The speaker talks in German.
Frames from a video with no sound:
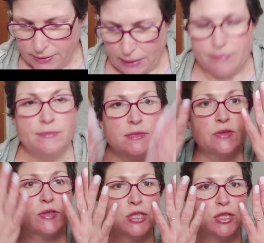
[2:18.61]
Ja,
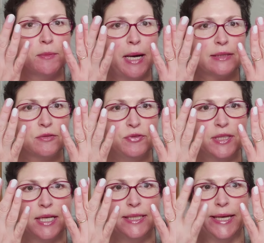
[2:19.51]
frisch gemachte
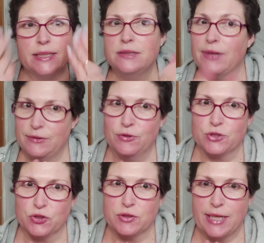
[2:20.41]
Fingernägel, die waren
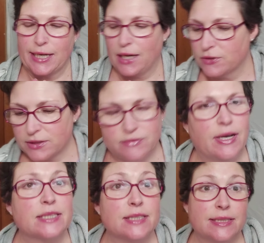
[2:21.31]
wirklich total
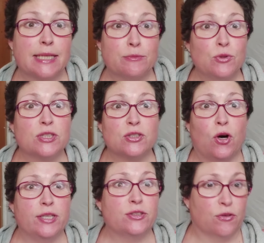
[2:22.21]
rausgewachsen. Also das musste
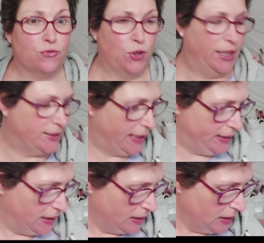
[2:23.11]
heute noch vorher
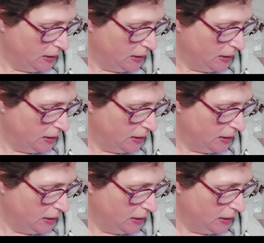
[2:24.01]
sein.